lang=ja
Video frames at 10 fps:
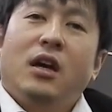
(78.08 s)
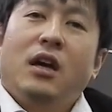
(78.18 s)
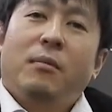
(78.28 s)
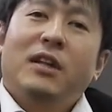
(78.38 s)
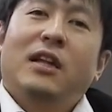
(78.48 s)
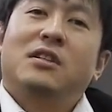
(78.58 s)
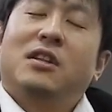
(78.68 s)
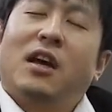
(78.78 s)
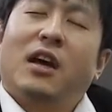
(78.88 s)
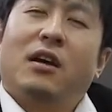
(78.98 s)
えまたで
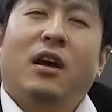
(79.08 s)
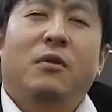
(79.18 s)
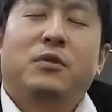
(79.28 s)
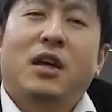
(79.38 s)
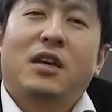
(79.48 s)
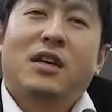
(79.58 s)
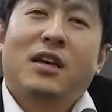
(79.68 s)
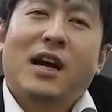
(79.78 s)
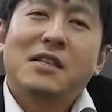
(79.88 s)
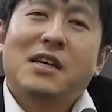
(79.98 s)
すね、え不定
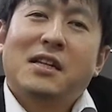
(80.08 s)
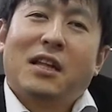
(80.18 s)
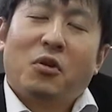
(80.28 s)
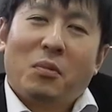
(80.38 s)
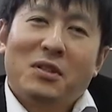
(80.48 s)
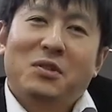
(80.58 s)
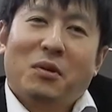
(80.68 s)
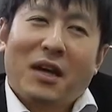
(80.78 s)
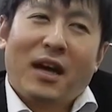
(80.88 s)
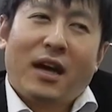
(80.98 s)
期開催になっております
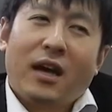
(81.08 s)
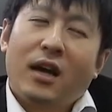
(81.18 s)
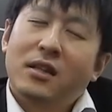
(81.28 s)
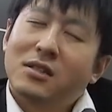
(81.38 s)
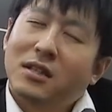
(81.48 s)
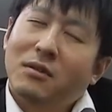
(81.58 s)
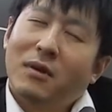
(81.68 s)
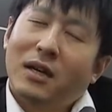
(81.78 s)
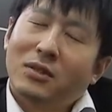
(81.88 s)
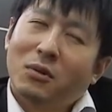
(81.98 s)
ので、え次
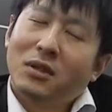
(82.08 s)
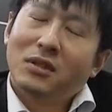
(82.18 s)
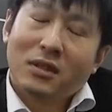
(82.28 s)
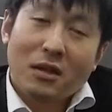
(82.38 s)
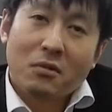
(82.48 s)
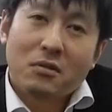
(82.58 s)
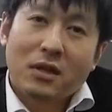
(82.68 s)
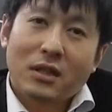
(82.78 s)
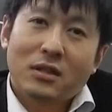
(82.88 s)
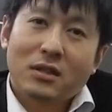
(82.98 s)
はそうですね
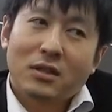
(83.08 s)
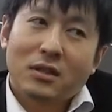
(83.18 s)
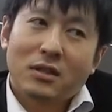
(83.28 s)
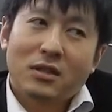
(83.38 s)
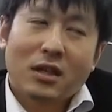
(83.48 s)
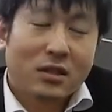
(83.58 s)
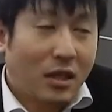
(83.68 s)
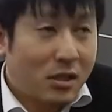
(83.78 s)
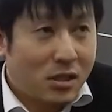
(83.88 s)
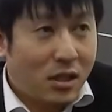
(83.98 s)
6月7月
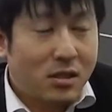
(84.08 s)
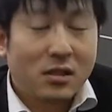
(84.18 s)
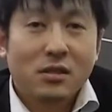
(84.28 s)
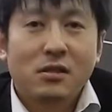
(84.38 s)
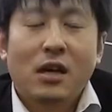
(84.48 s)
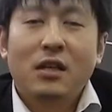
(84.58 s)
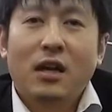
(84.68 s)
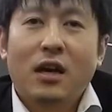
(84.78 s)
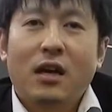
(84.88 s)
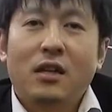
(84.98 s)
8月ぐらい
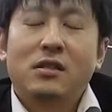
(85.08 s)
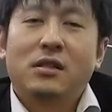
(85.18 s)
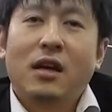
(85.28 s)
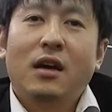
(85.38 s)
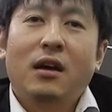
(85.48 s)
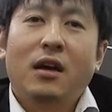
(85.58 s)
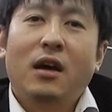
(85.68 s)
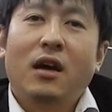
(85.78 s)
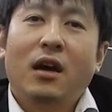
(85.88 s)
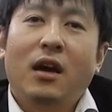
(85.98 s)
でですね、
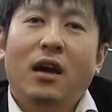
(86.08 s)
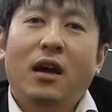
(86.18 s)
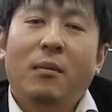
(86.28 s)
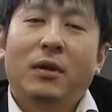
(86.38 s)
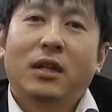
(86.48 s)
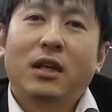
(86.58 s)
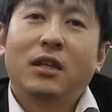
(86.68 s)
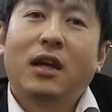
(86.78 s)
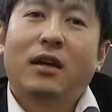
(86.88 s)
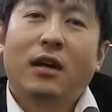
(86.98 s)
えまたで
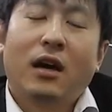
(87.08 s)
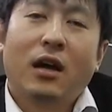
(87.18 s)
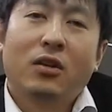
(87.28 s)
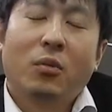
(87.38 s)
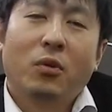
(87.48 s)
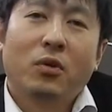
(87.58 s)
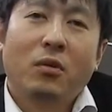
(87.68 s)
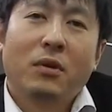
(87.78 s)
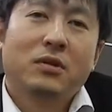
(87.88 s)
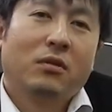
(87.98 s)
きたらなと思ってお
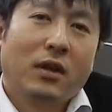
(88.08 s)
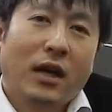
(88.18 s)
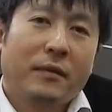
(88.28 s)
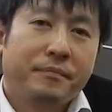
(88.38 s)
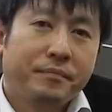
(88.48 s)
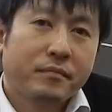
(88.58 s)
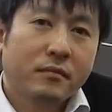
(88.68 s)
りますので